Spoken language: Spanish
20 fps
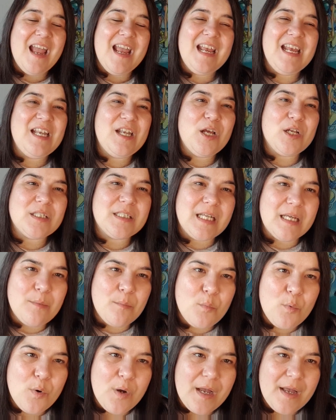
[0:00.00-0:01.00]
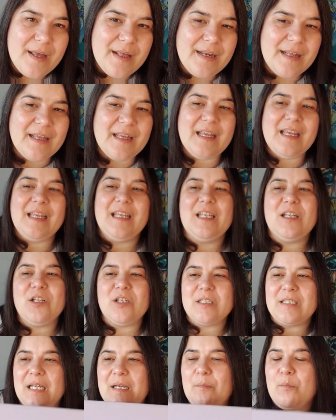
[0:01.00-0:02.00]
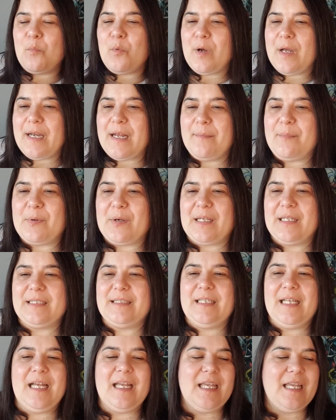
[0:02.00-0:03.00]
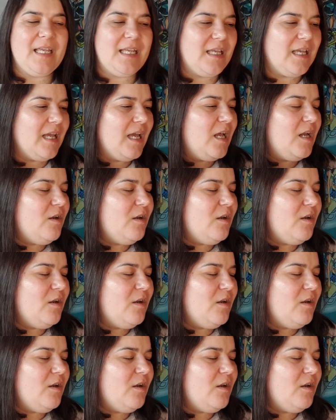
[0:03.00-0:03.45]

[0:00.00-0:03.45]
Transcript: Y no se muere, y no se muere, porque está ahí,